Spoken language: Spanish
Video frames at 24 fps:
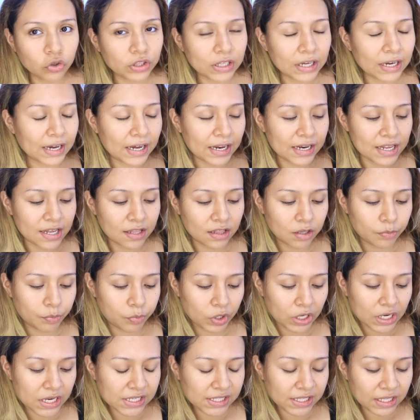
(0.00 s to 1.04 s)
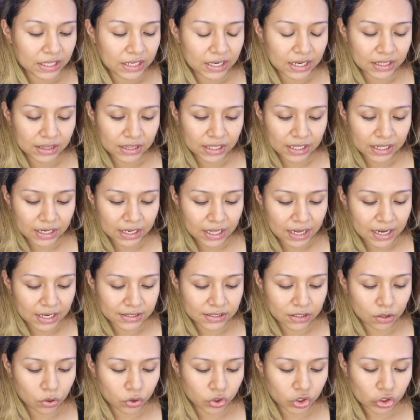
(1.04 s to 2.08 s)
tan caliente porque esta de acá tiene
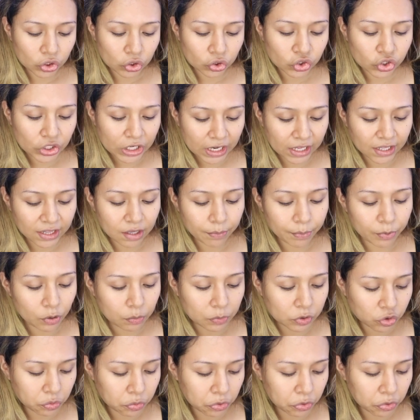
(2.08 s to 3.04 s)
hasta 230 pero más